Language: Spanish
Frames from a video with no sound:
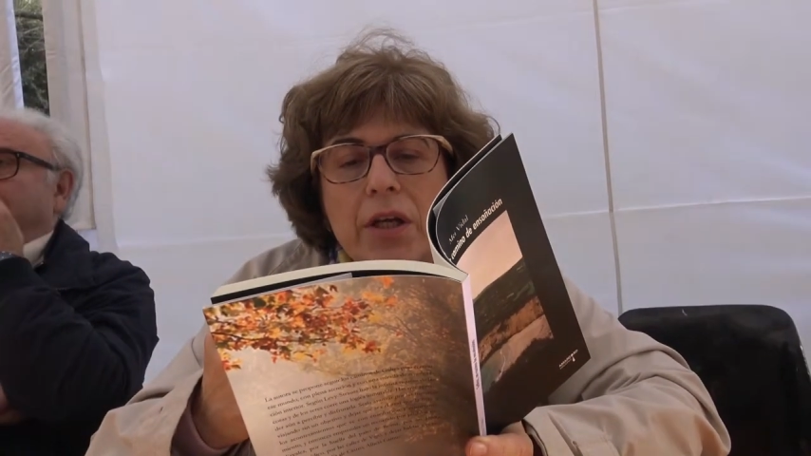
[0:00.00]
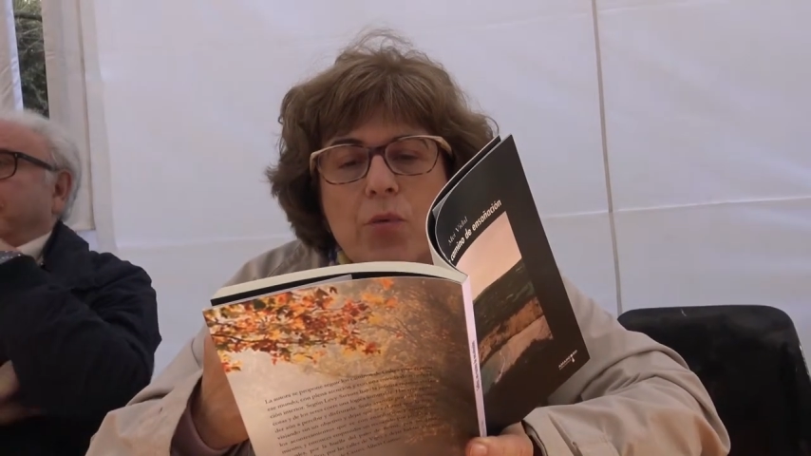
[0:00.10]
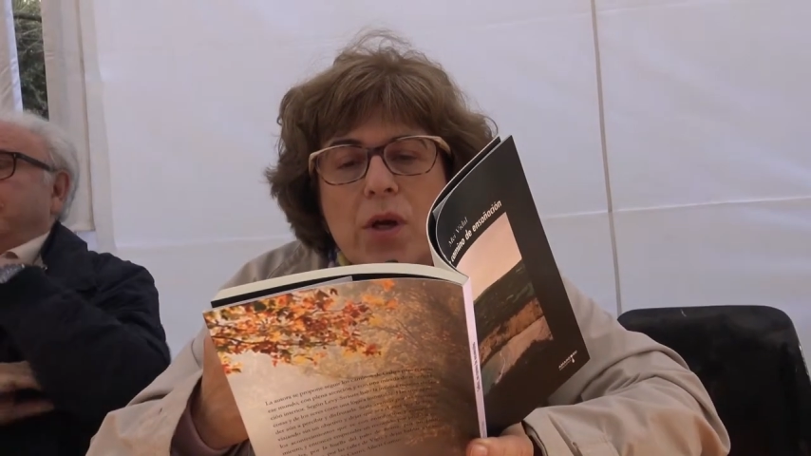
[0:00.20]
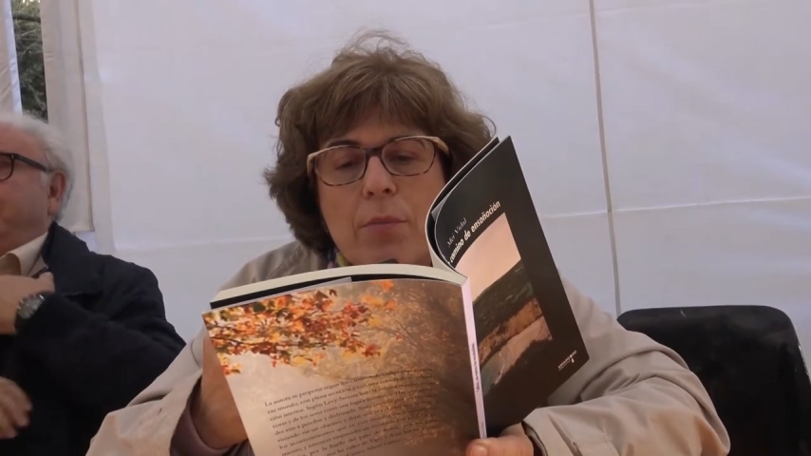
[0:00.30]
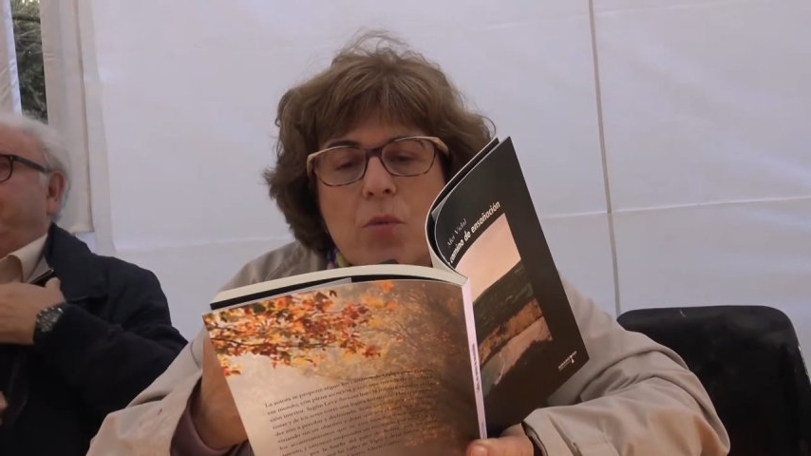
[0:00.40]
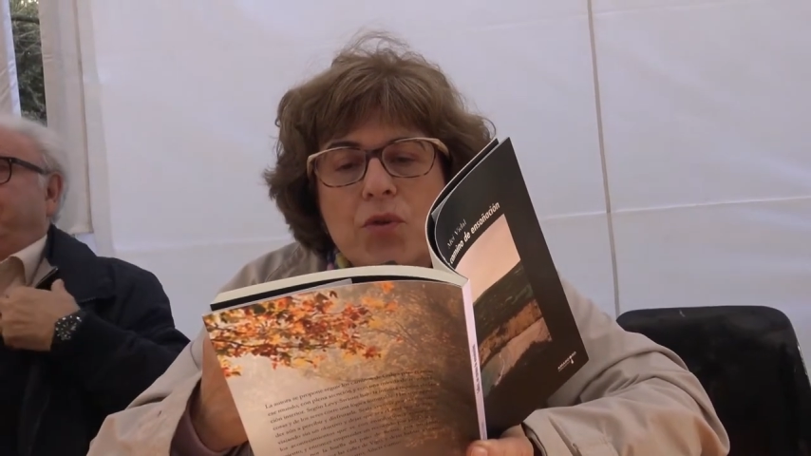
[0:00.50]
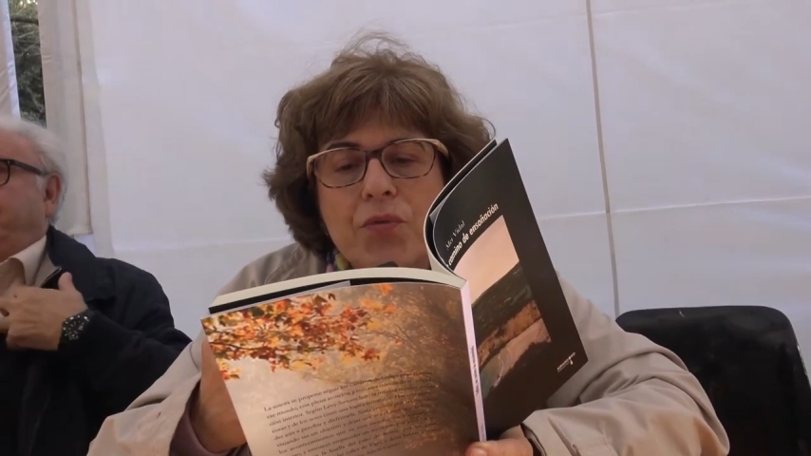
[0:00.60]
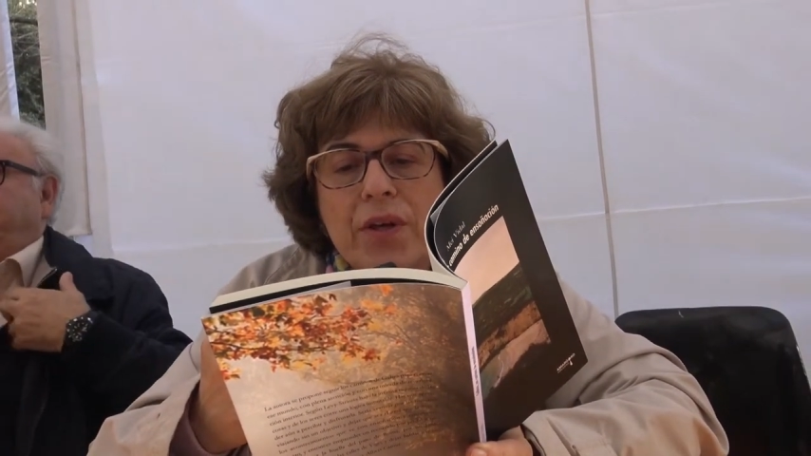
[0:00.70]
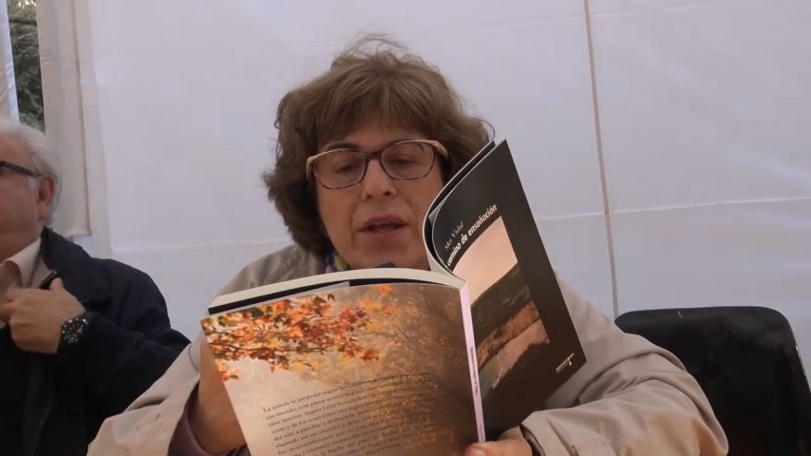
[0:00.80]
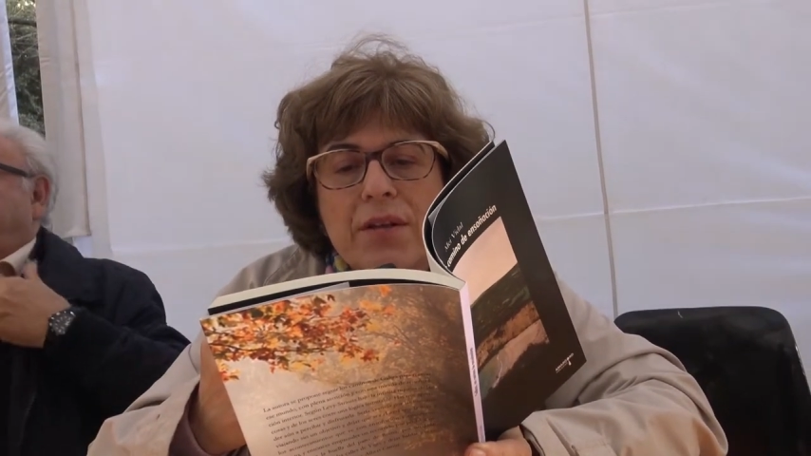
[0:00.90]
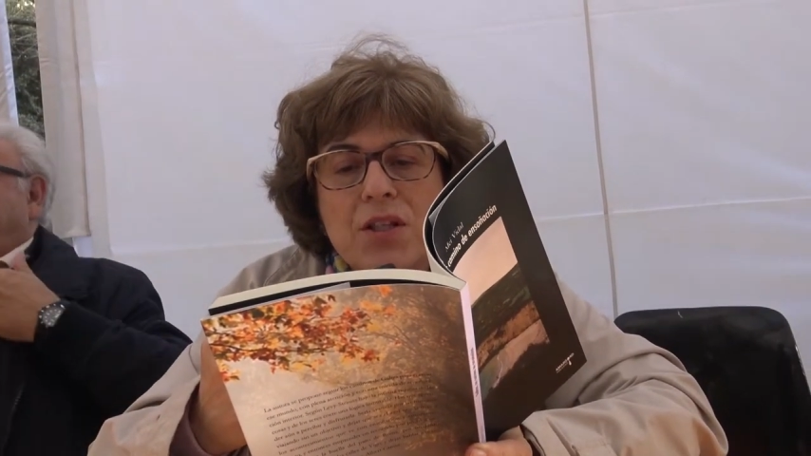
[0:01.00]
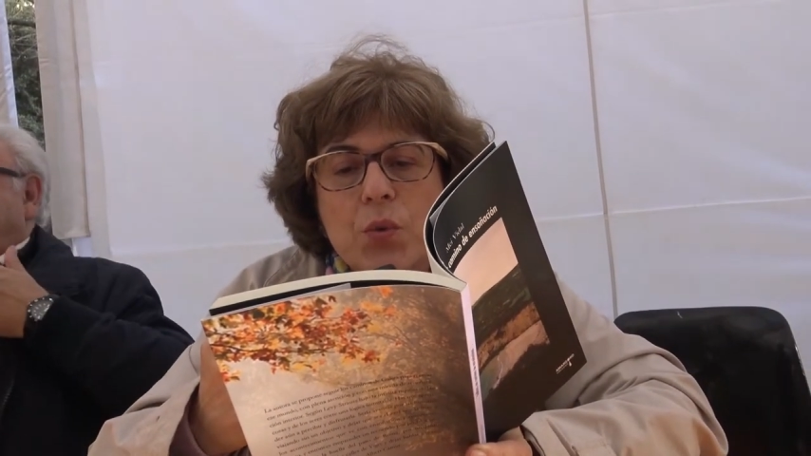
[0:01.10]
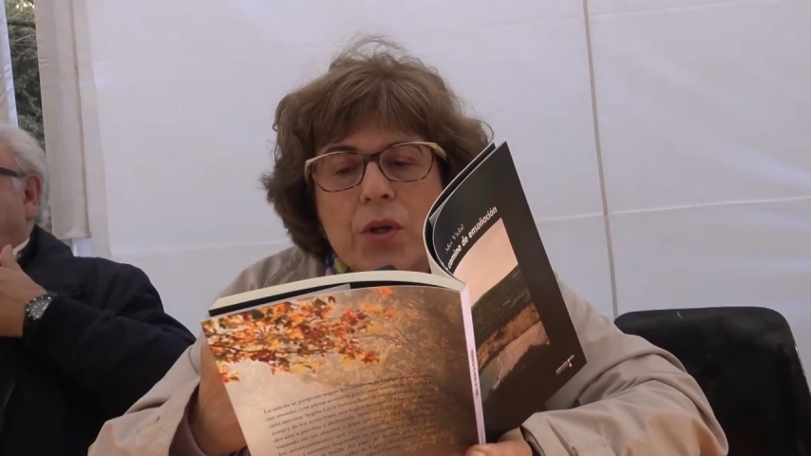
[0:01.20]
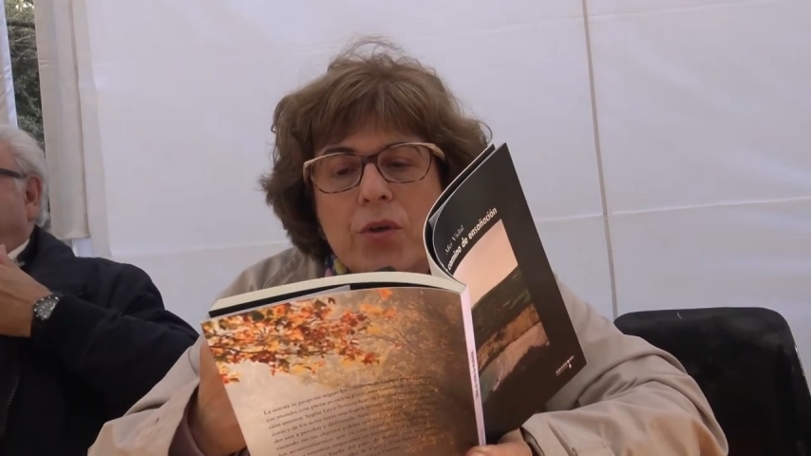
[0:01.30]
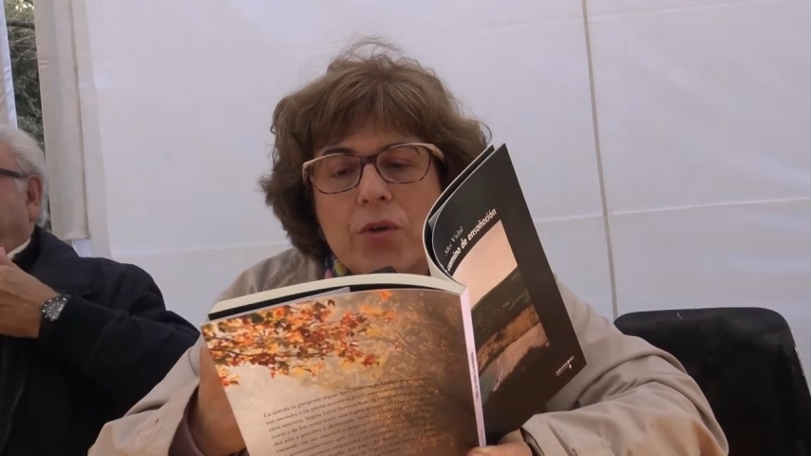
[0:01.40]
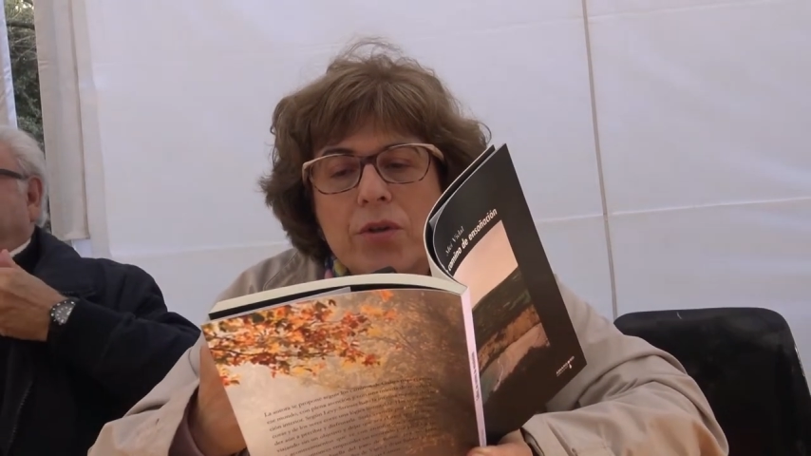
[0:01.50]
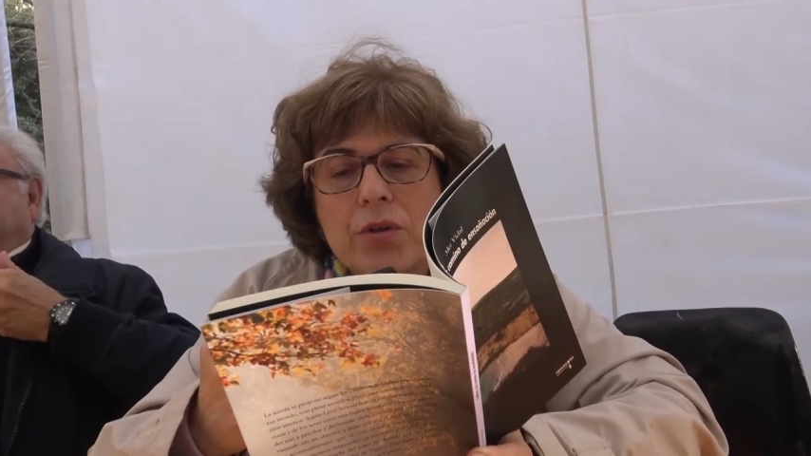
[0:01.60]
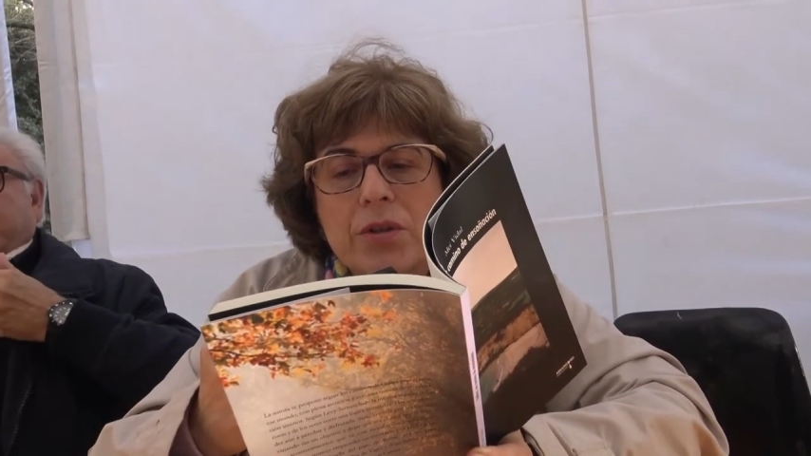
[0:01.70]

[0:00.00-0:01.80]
en una atmósfera de sueño